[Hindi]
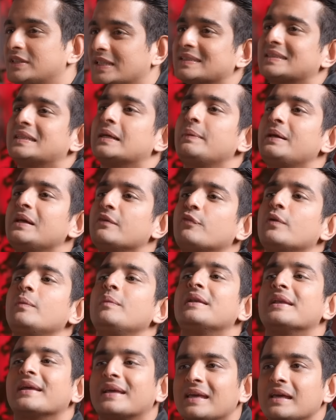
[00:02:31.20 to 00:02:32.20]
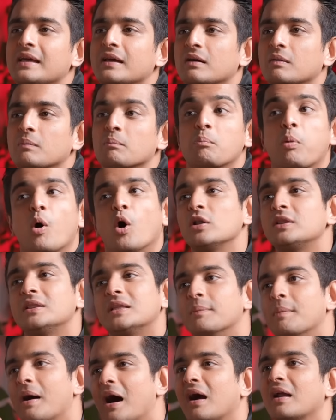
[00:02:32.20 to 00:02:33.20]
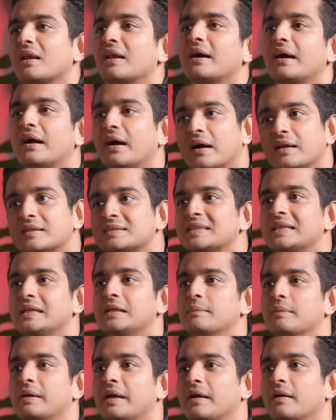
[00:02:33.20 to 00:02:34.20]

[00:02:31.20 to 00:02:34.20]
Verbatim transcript: जिसने भी ये फिल्म लिखी है बहुत दिमाग लगाया हर सीन में